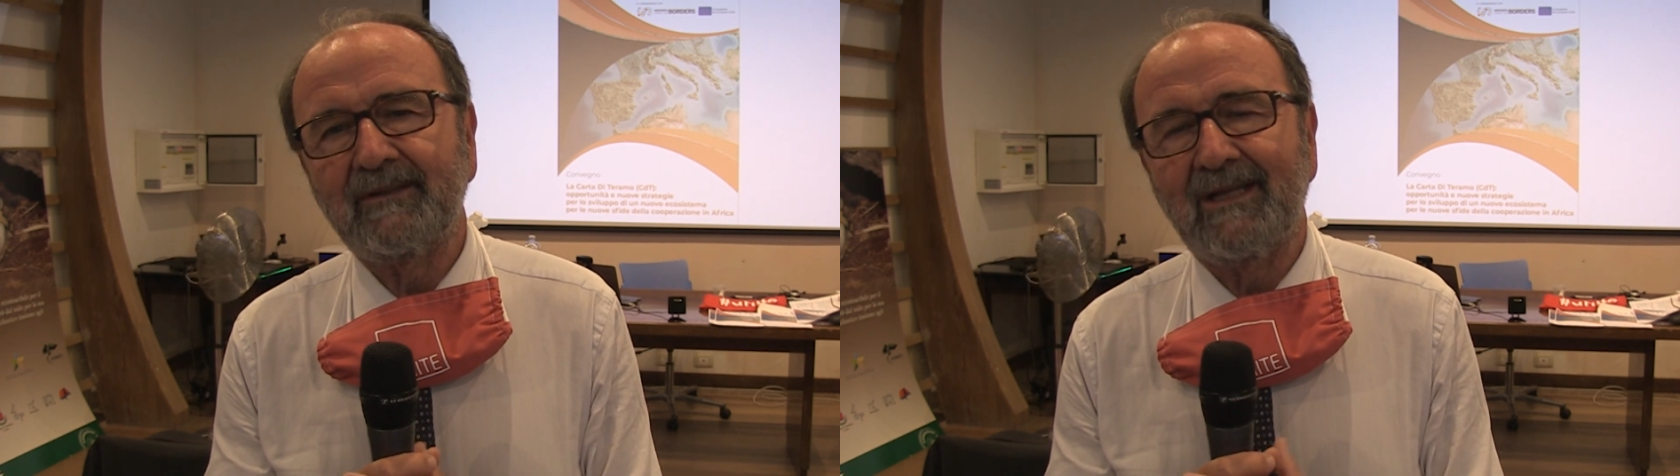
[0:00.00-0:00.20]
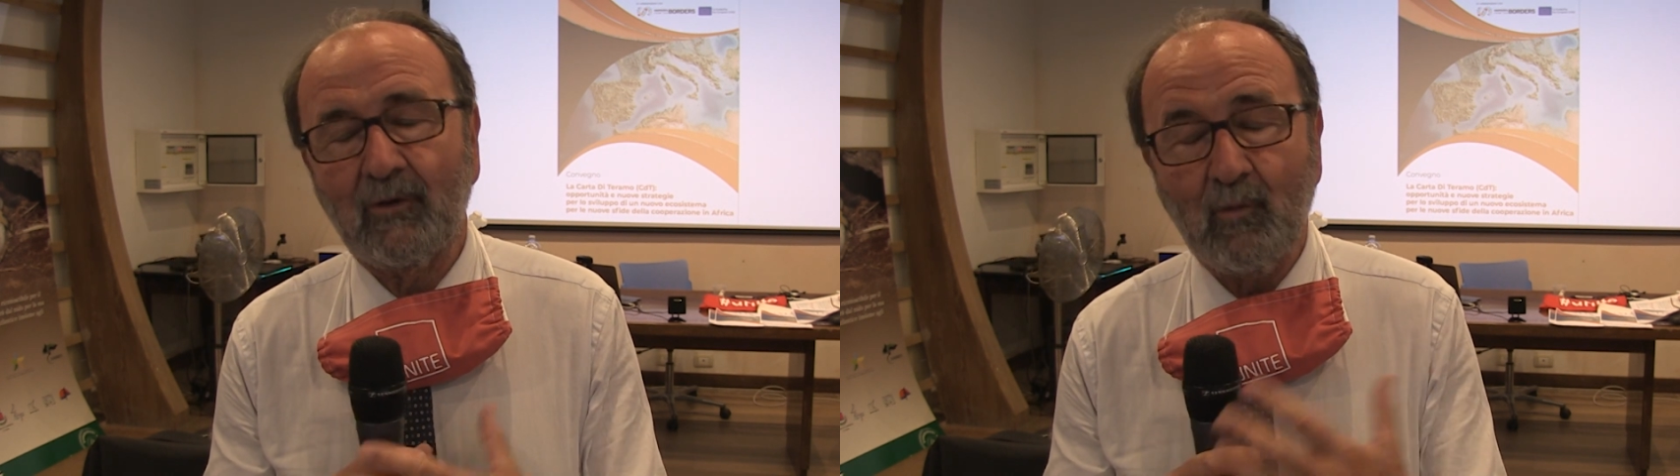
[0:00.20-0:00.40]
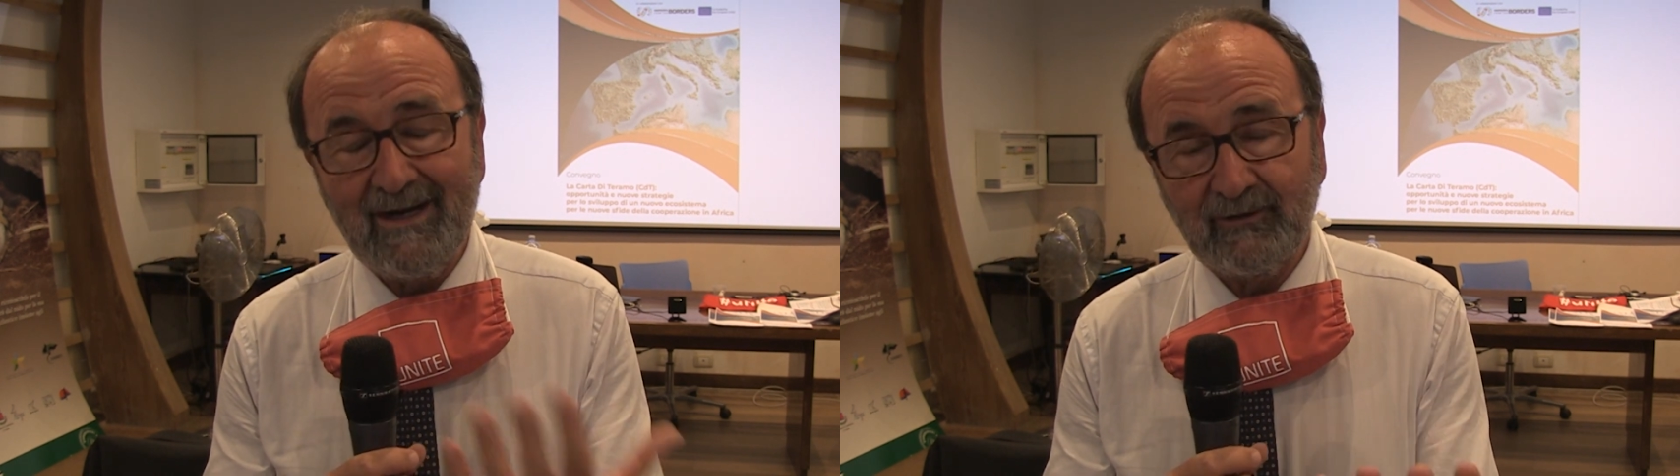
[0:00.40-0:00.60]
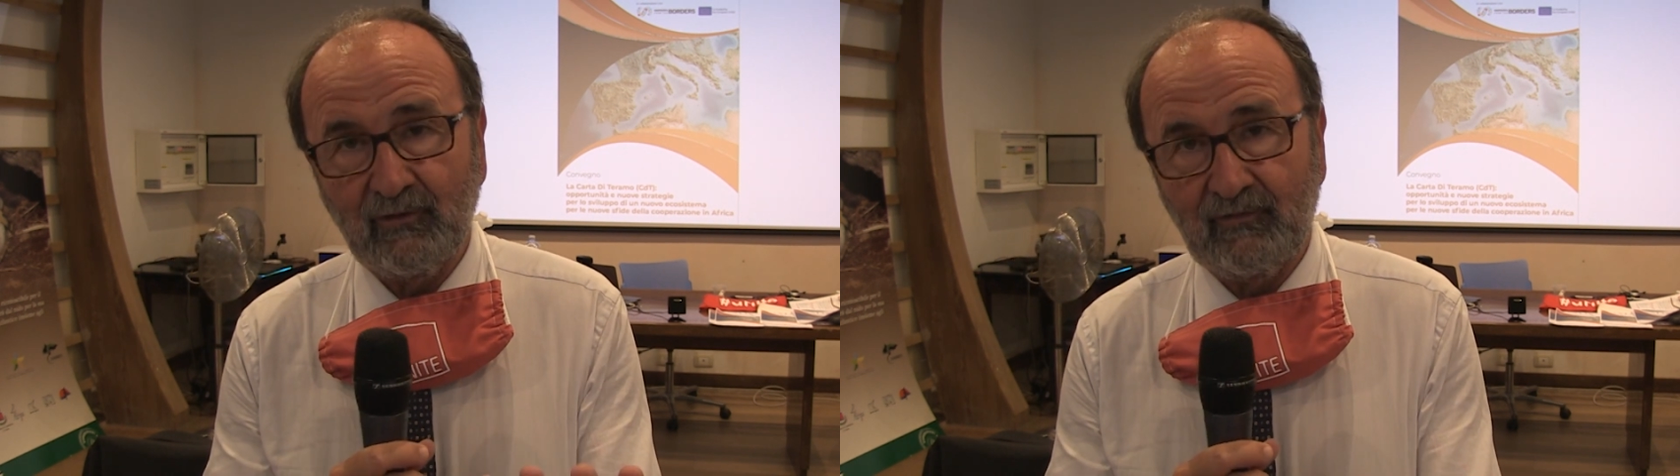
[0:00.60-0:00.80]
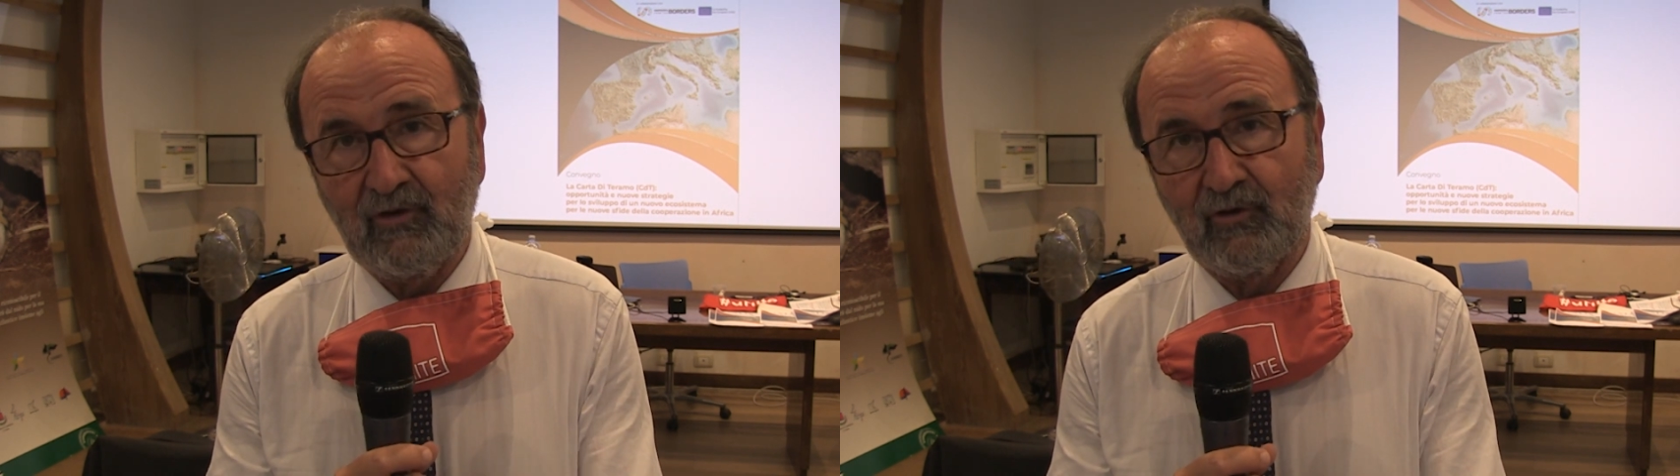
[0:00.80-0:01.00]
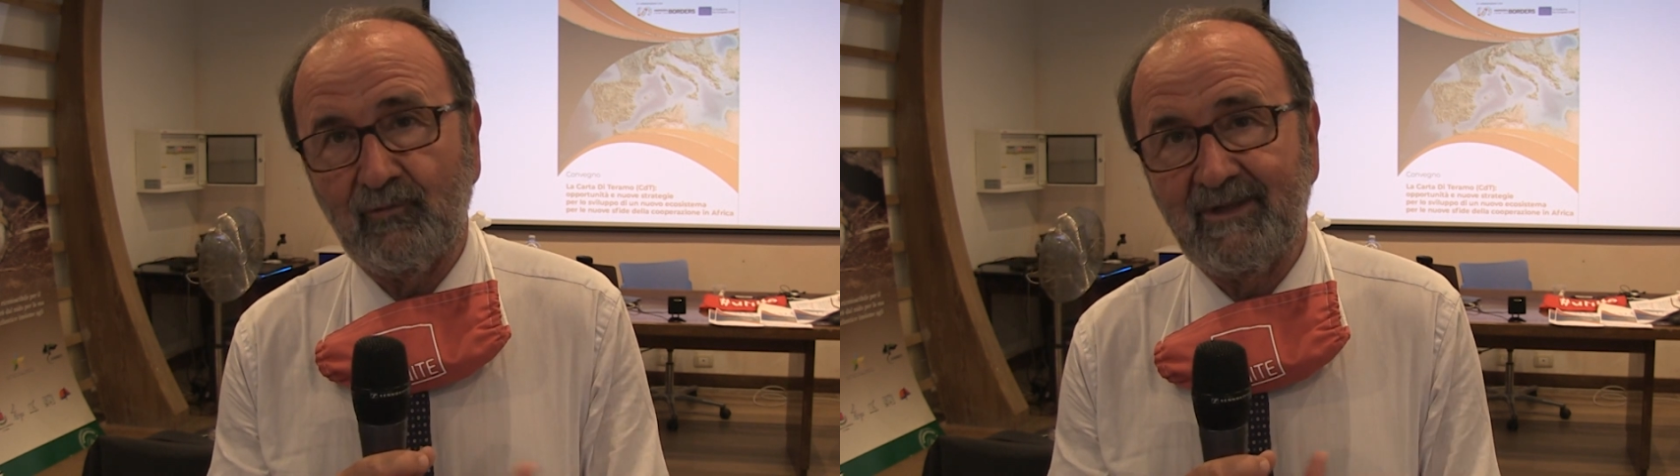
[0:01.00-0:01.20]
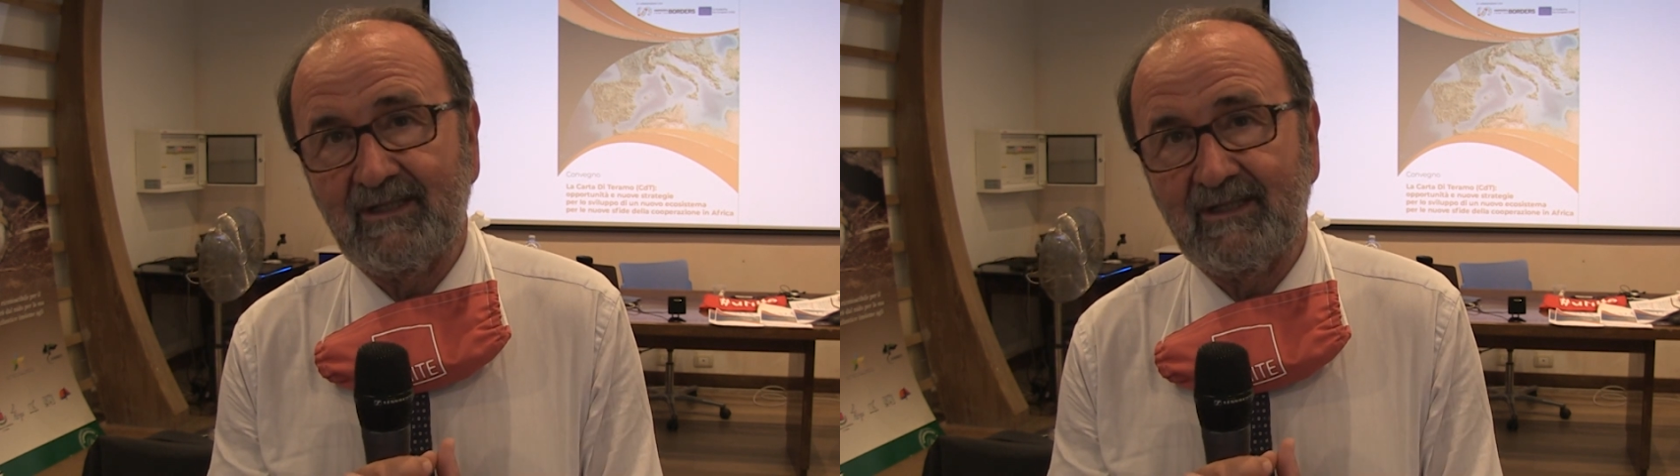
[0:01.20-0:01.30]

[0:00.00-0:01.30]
del quarto forum